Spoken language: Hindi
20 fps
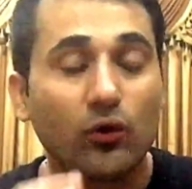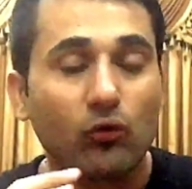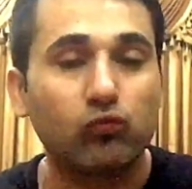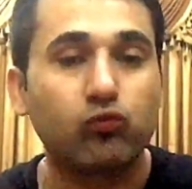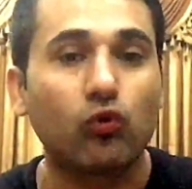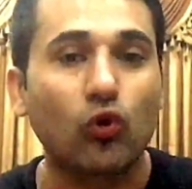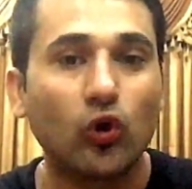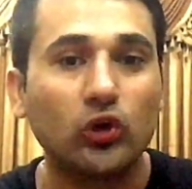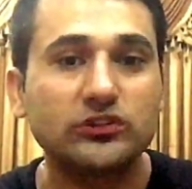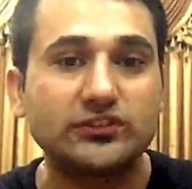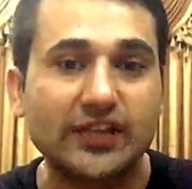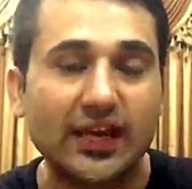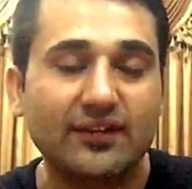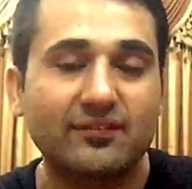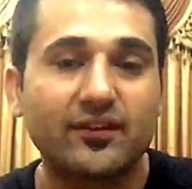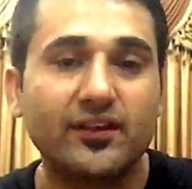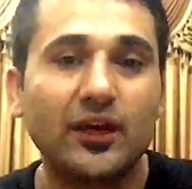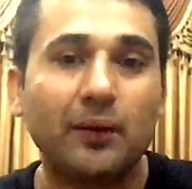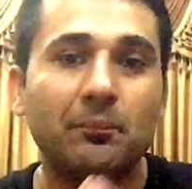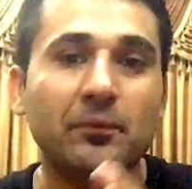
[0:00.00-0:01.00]
वो जैसे
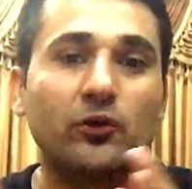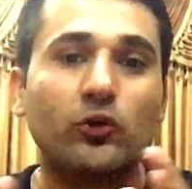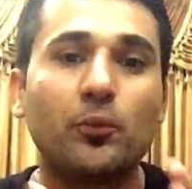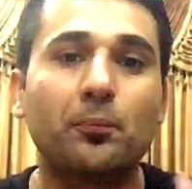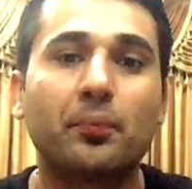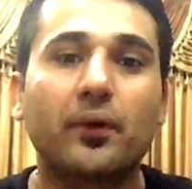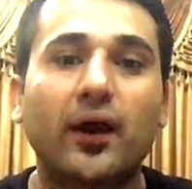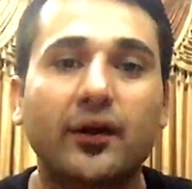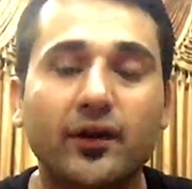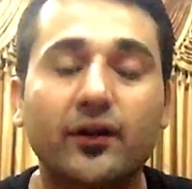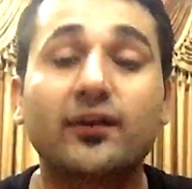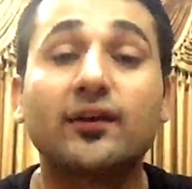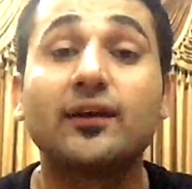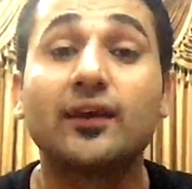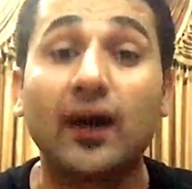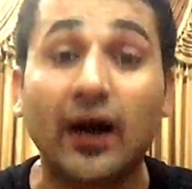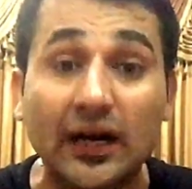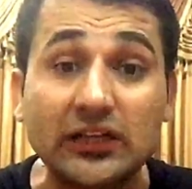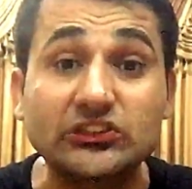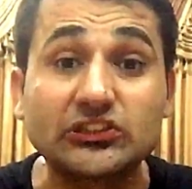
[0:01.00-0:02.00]
ही अपनी कोई प्रोडक्ट
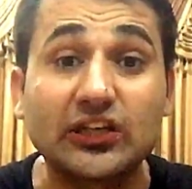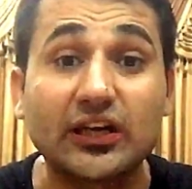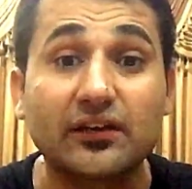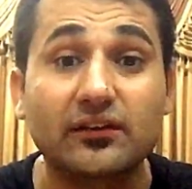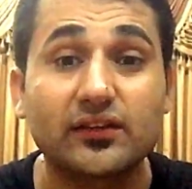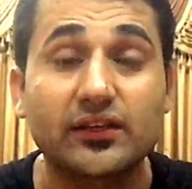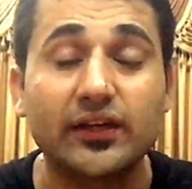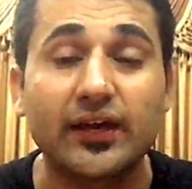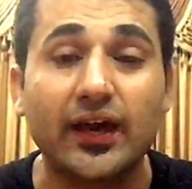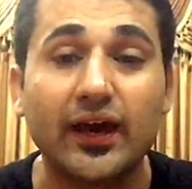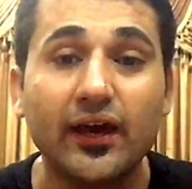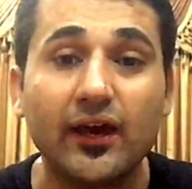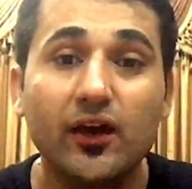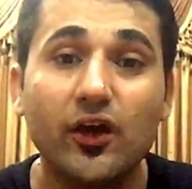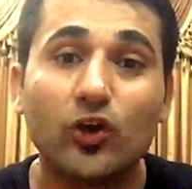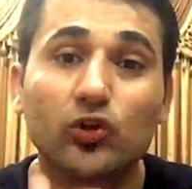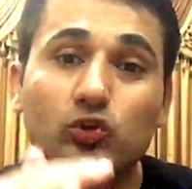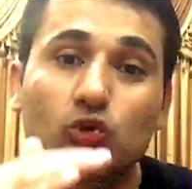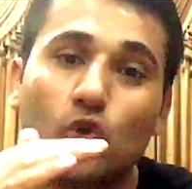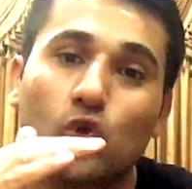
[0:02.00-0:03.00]
लॉन्च करते हैं
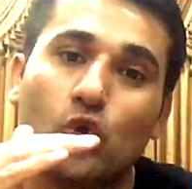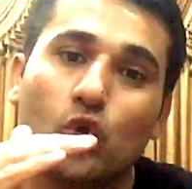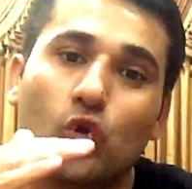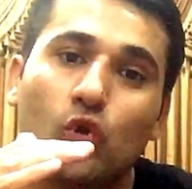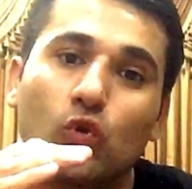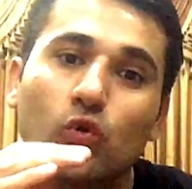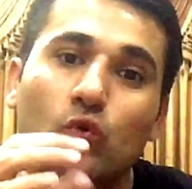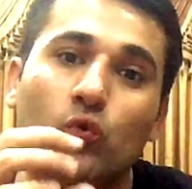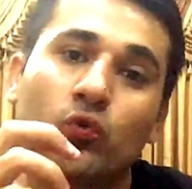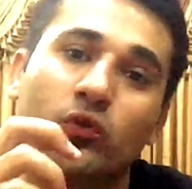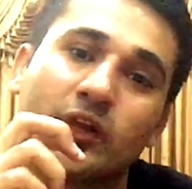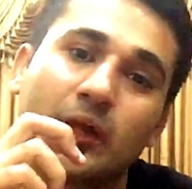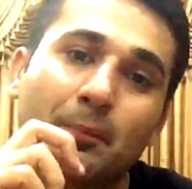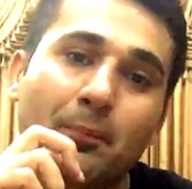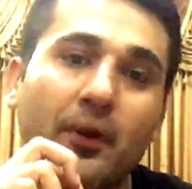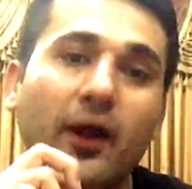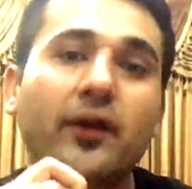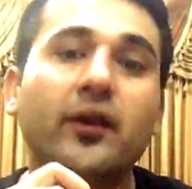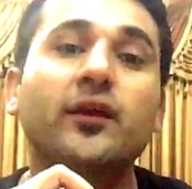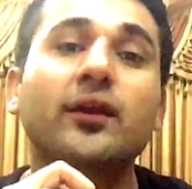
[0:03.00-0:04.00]
तो उनकी
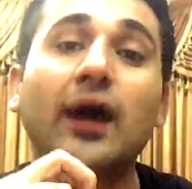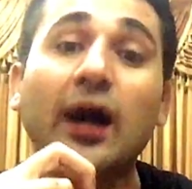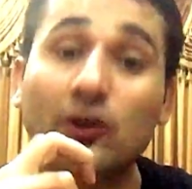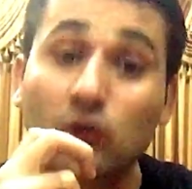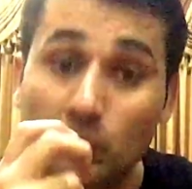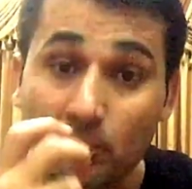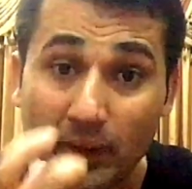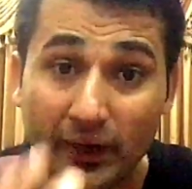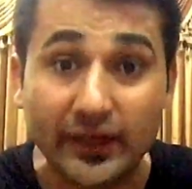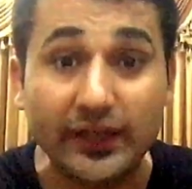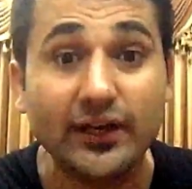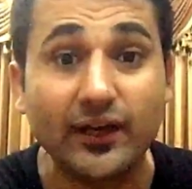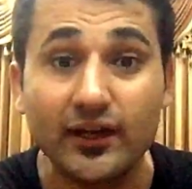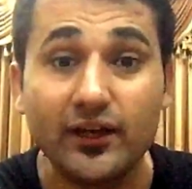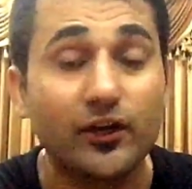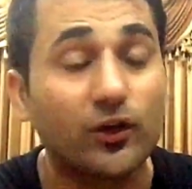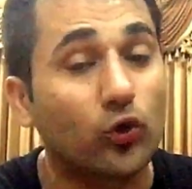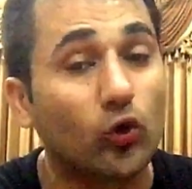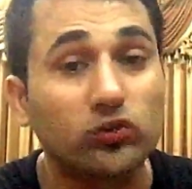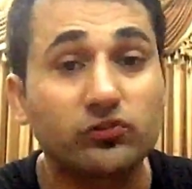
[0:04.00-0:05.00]
प्रोडक्ट ऑटोमेटिकली
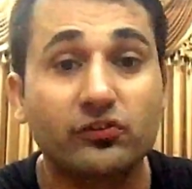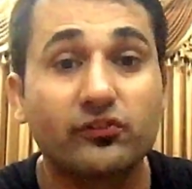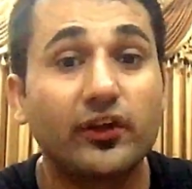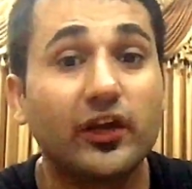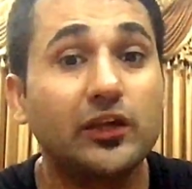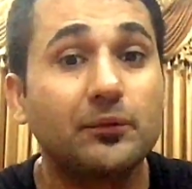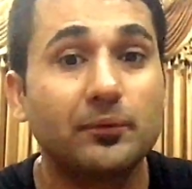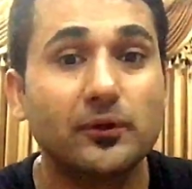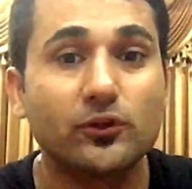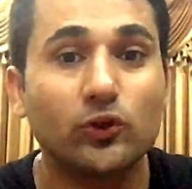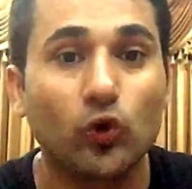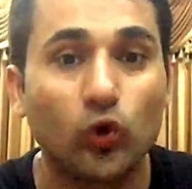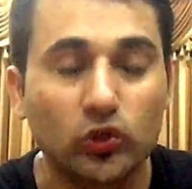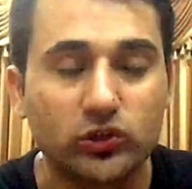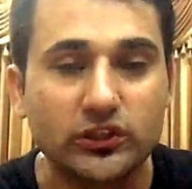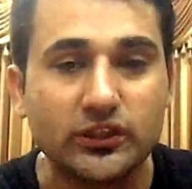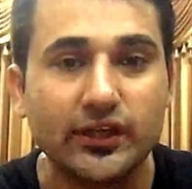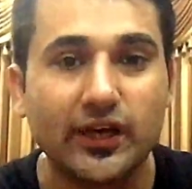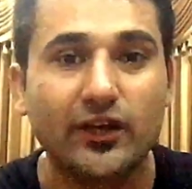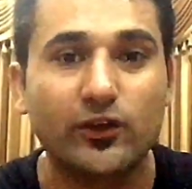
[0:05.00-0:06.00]
ग्रोथ स्टेज पे तो
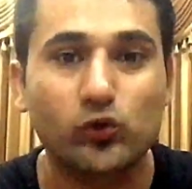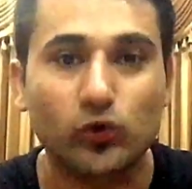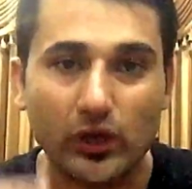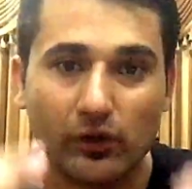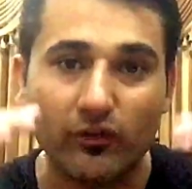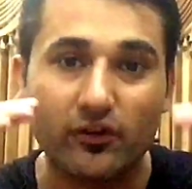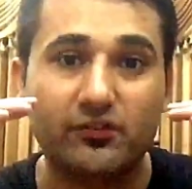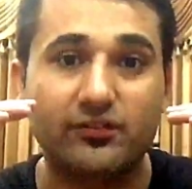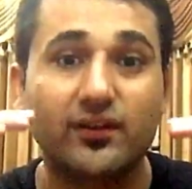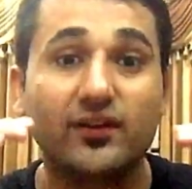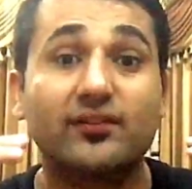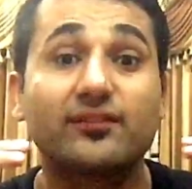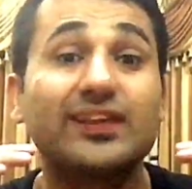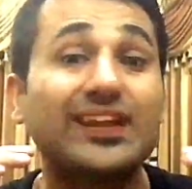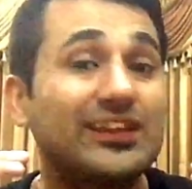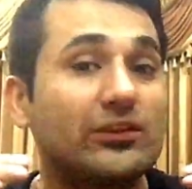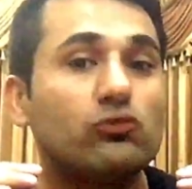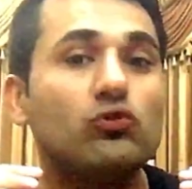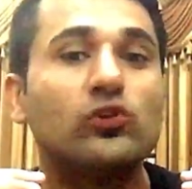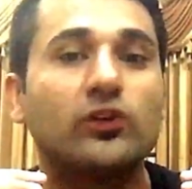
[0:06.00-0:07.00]
होती है क्योंकि एक
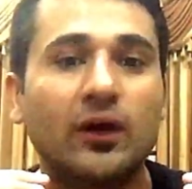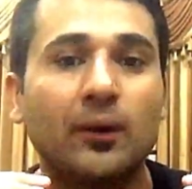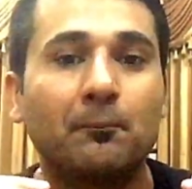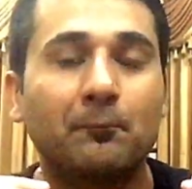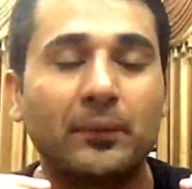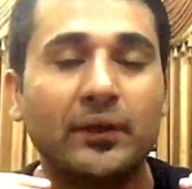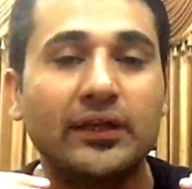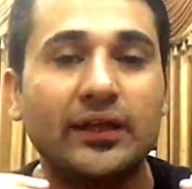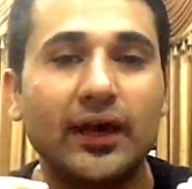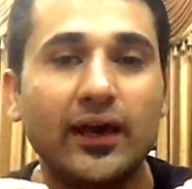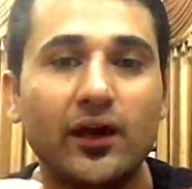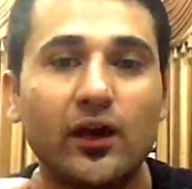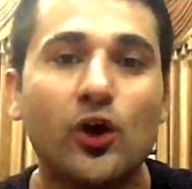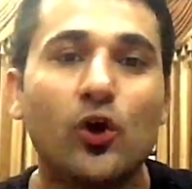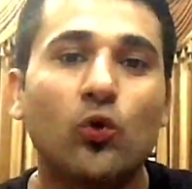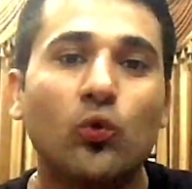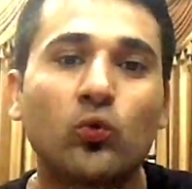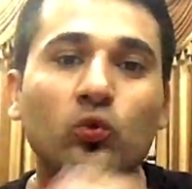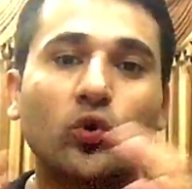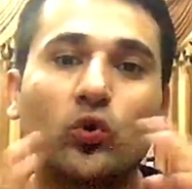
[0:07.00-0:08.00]
सक्सेसफुल कंपनी है
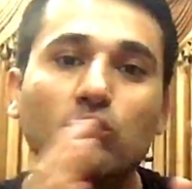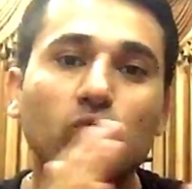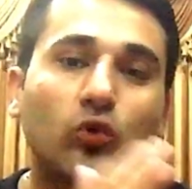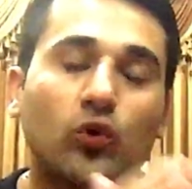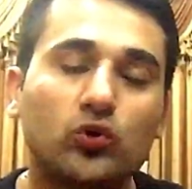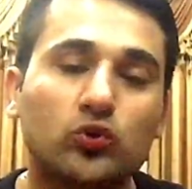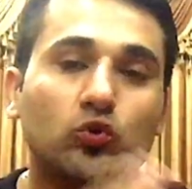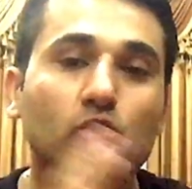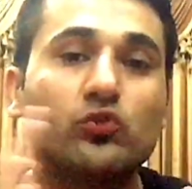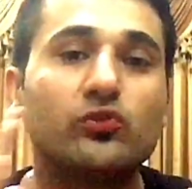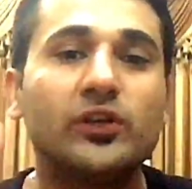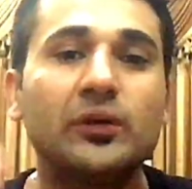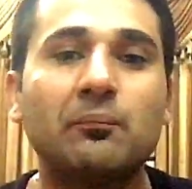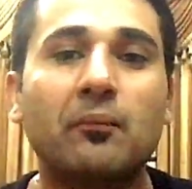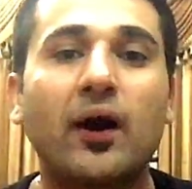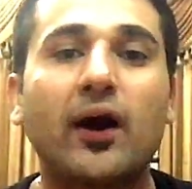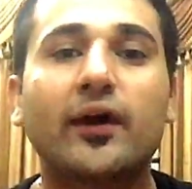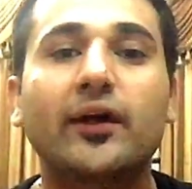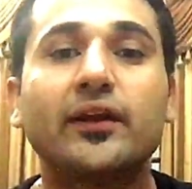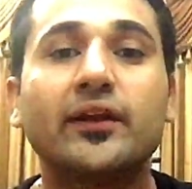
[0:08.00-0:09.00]
उनको वो दूसरी
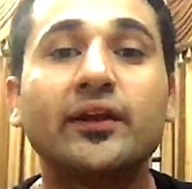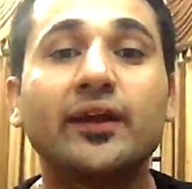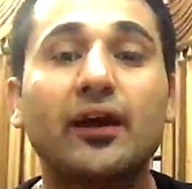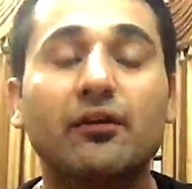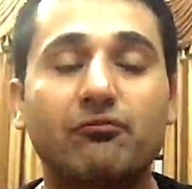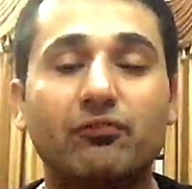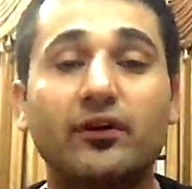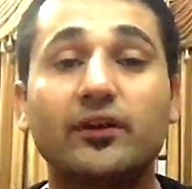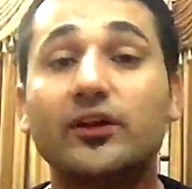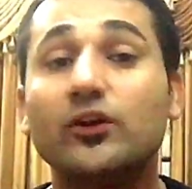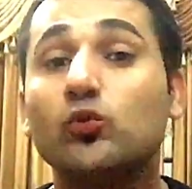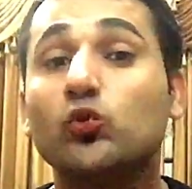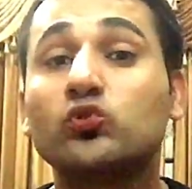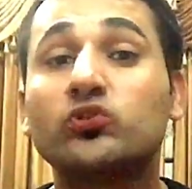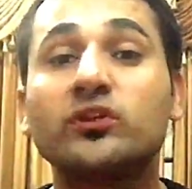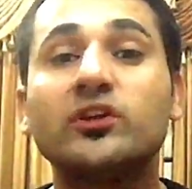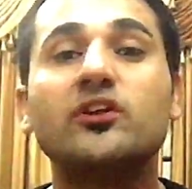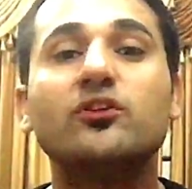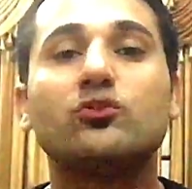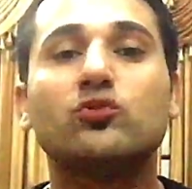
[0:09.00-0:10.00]
मार्केटिंग एफर्ट की
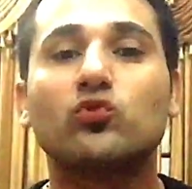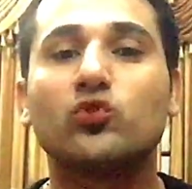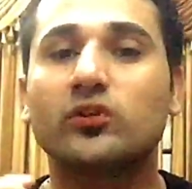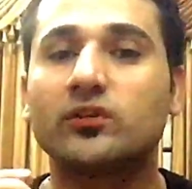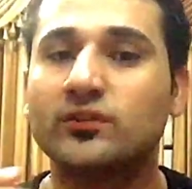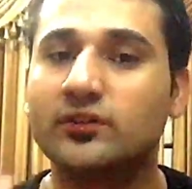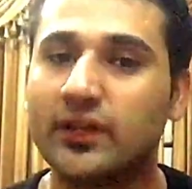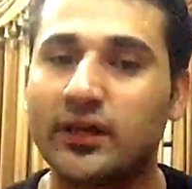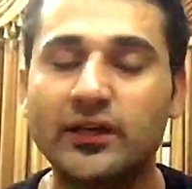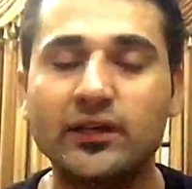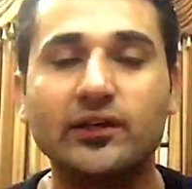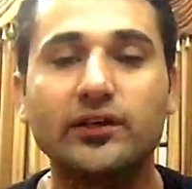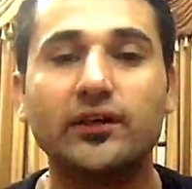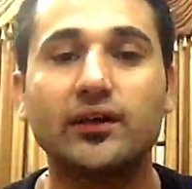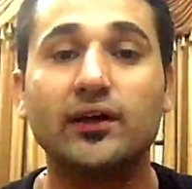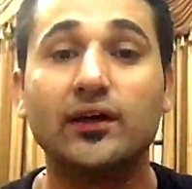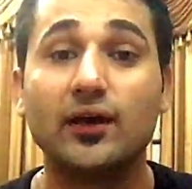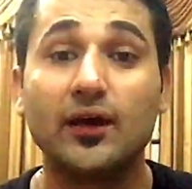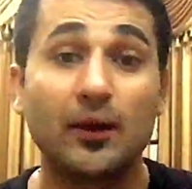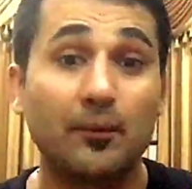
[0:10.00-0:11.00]
उतनी जरूरत नहीं
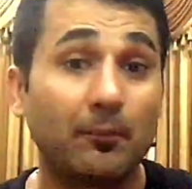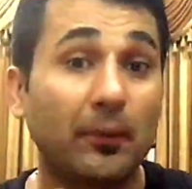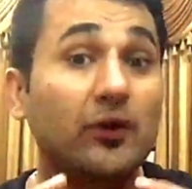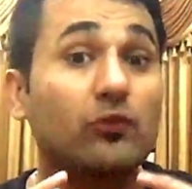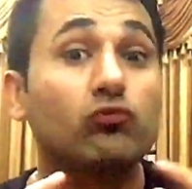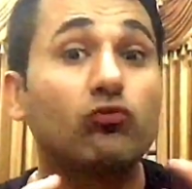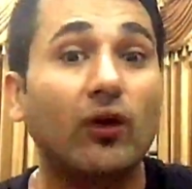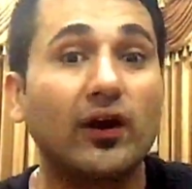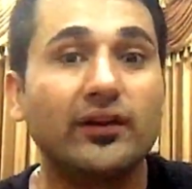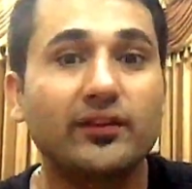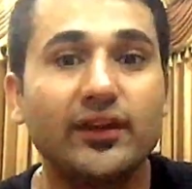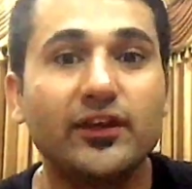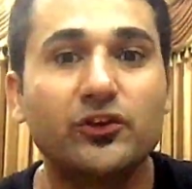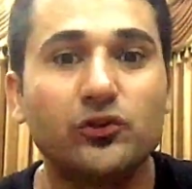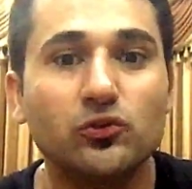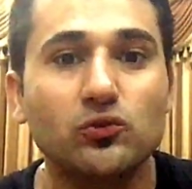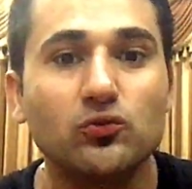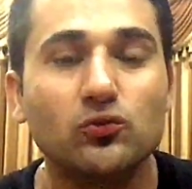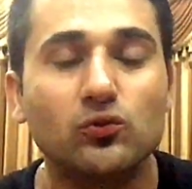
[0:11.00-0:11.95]
बट वट दे डू